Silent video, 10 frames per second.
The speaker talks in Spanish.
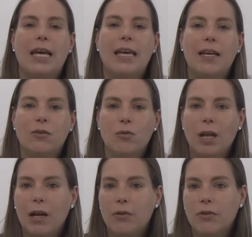y esos
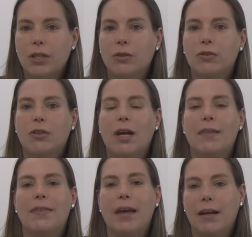melanocitos
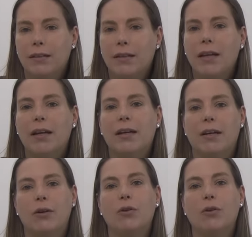dejan de